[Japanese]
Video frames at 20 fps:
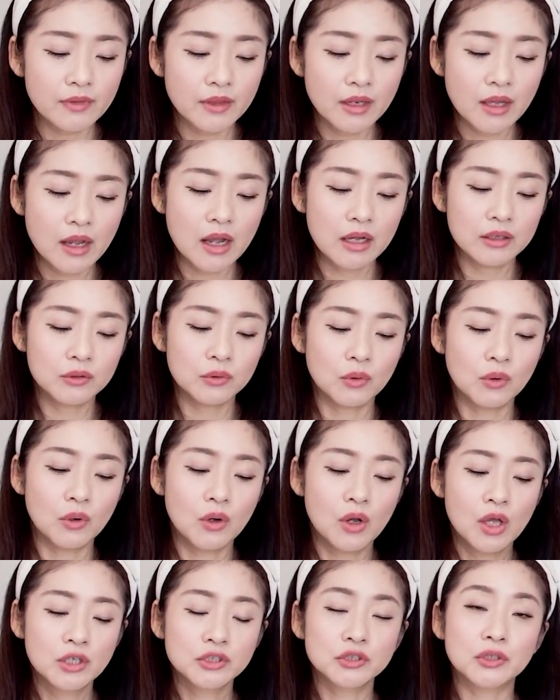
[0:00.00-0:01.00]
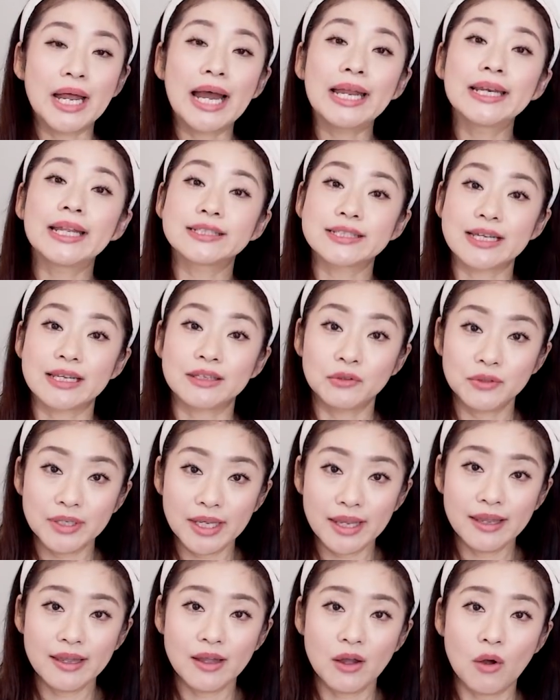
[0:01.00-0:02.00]
あのその花ちゃんのね
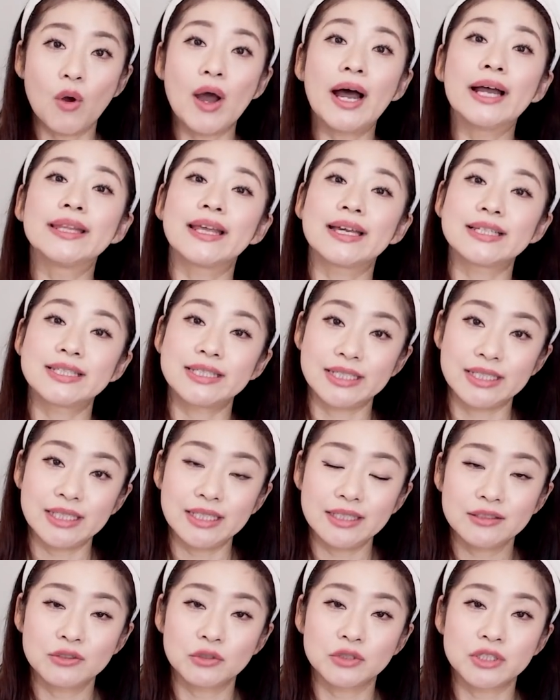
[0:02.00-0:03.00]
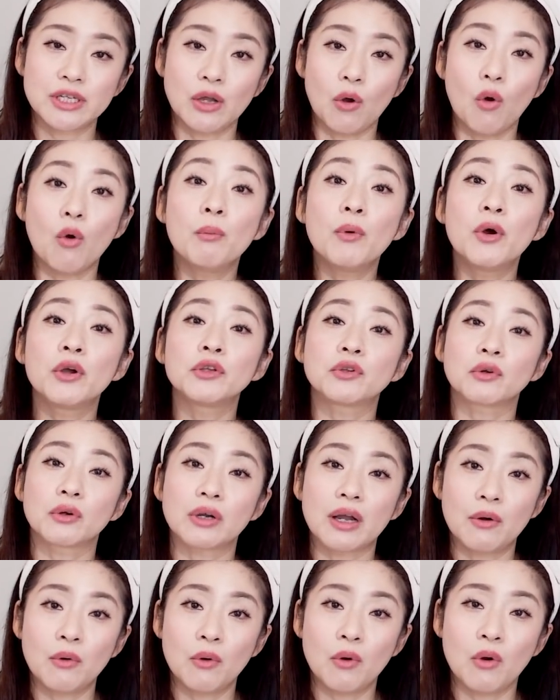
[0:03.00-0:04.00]
お話そして思いと
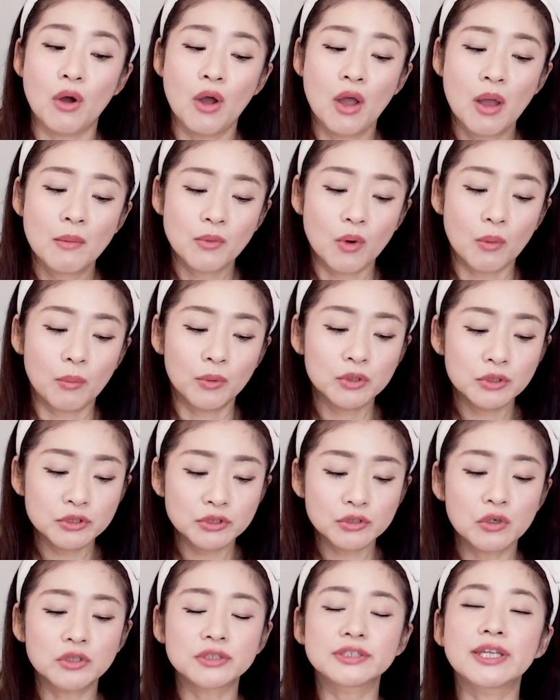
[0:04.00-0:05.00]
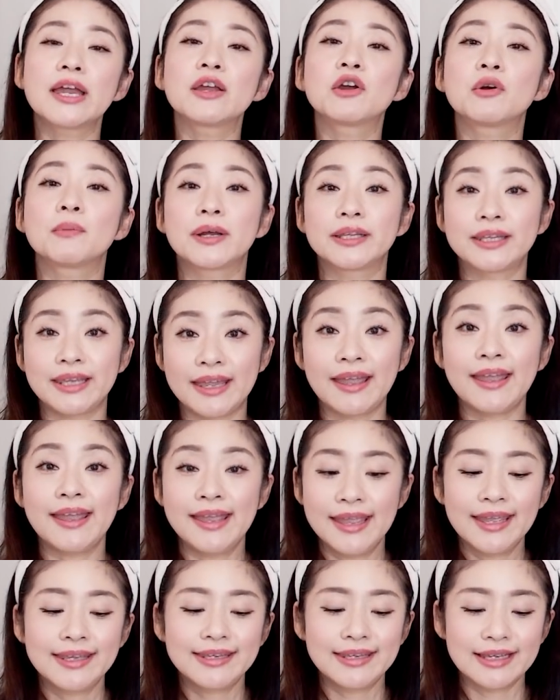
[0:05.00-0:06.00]
かをもうものすごく最後まで
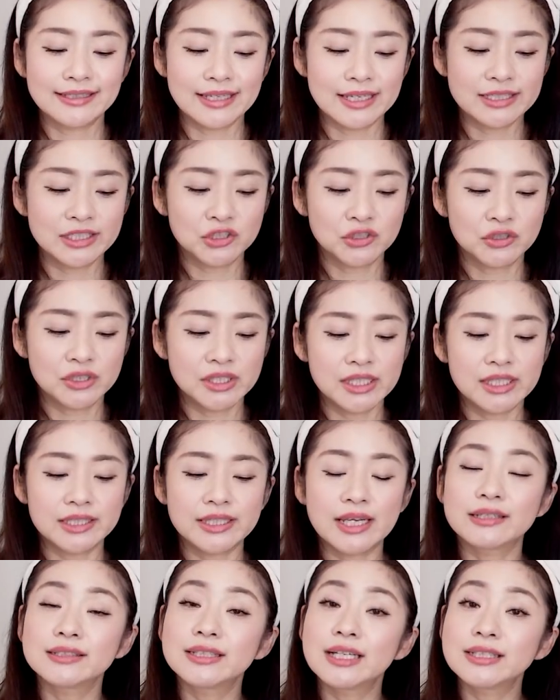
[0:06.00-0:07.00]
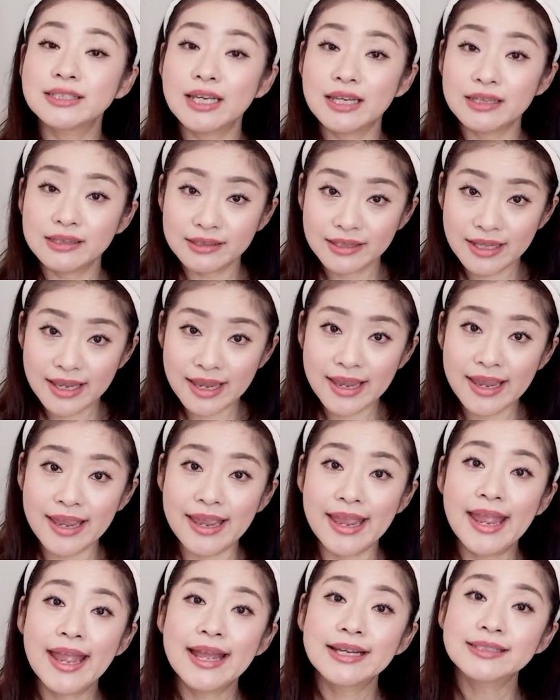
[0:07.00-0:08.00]
優しく聞いてくださって
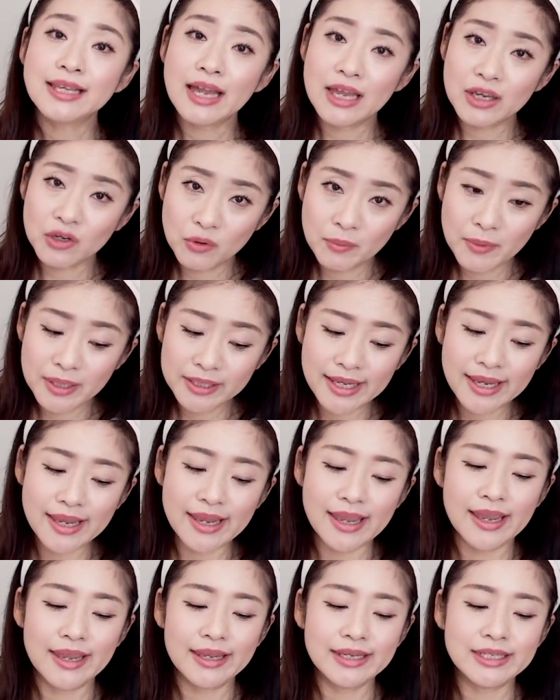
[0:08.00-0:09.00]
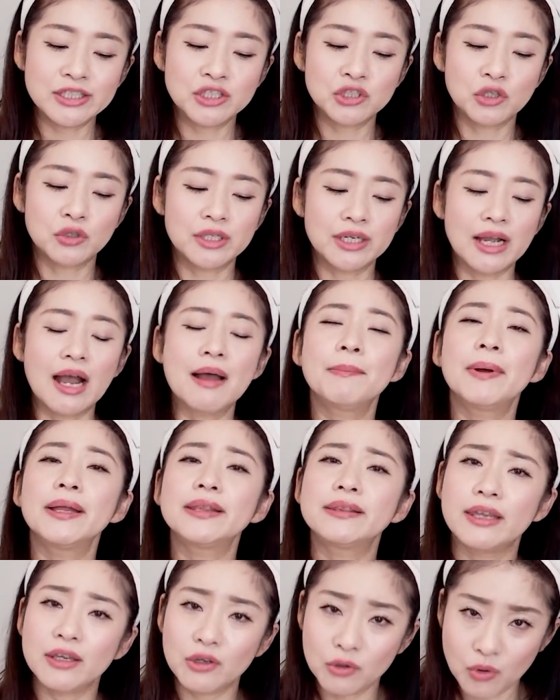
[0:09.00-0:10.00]
最後まで一緒に頑
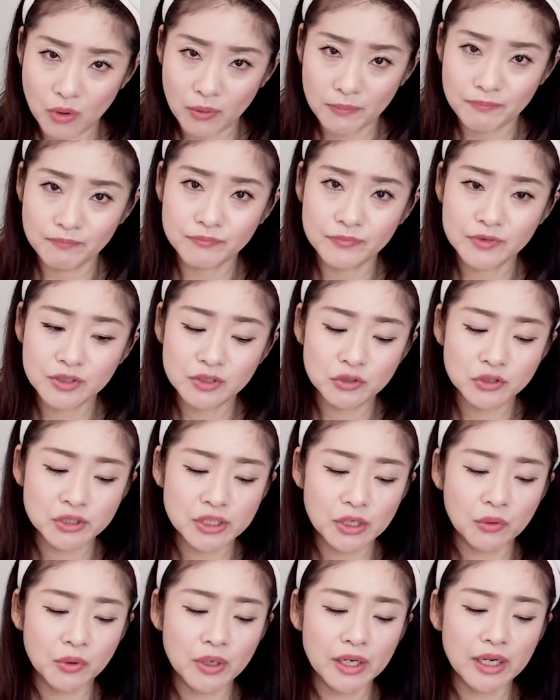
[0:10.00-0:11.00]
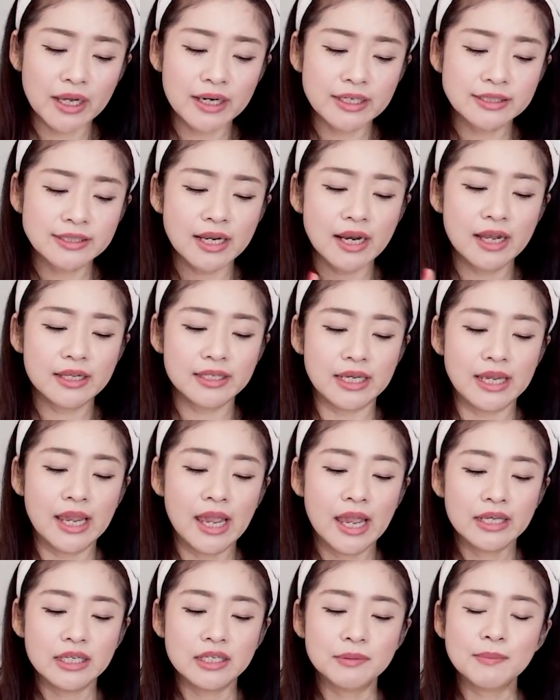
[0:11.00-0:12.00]
張っていこうそしてこれからさらに
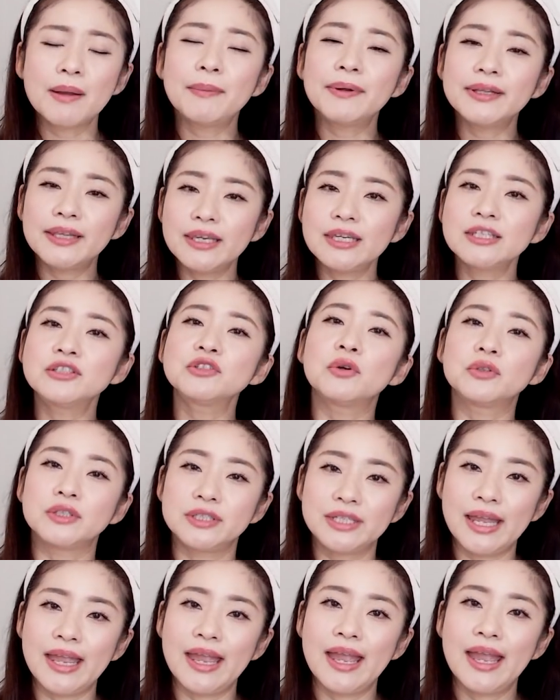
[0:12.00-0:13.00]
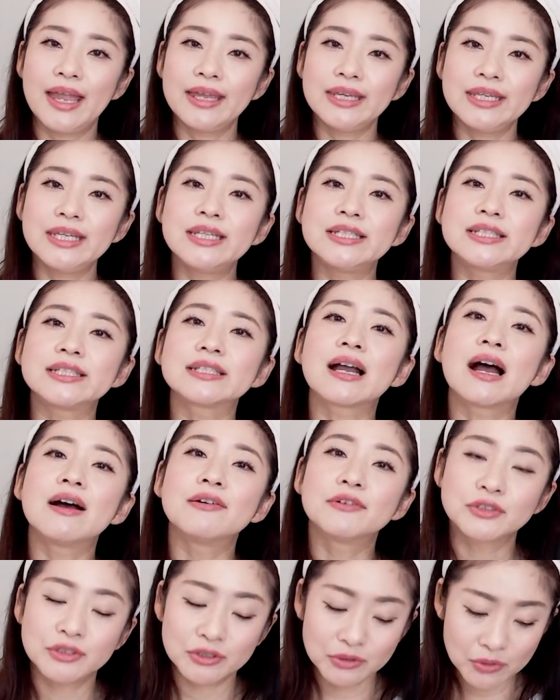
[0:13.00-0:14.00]
今まで以上にねいい時
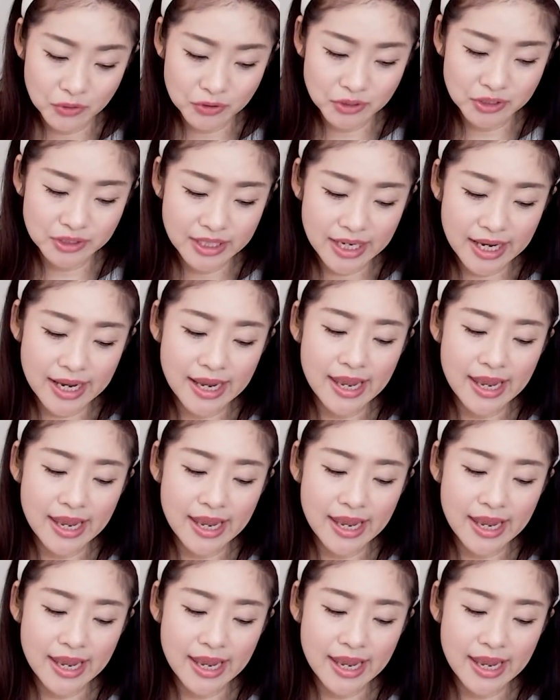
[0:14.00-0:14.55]
間を過ごして